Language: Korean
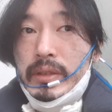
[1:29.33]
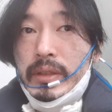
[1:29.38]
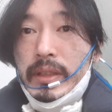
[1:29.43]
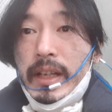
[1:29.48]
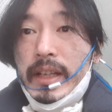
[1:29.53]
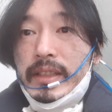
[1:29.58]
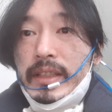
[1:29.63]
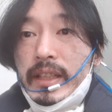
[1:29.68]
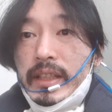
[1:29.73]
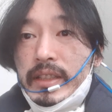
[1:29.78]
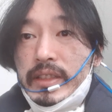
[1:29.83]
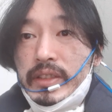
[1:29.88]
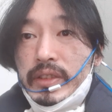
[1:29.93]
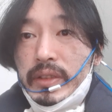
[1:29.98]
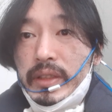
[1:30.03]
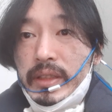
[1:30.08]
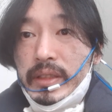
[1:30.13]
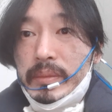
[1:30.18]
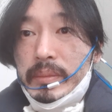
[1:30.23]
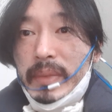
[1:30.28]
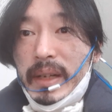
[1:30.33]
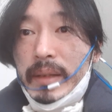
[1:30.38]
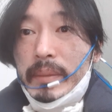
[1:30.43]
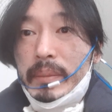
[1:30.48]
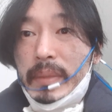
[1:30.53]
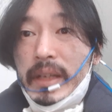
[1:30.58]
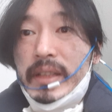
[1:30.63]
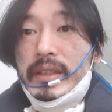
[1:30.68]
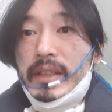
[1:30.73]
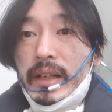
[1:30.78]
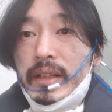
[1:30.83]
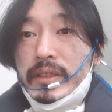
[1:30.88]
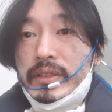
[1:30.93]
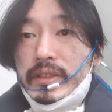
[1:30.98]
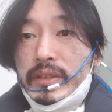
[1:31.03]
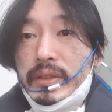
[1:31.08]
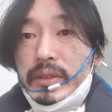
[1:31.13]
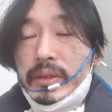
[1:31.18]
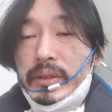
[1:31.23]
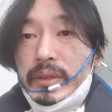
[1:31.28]
학창 시절에는 마, 많이
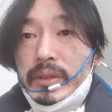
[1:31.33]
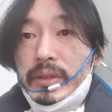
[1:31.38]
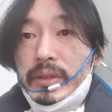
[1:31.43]
나왔어요.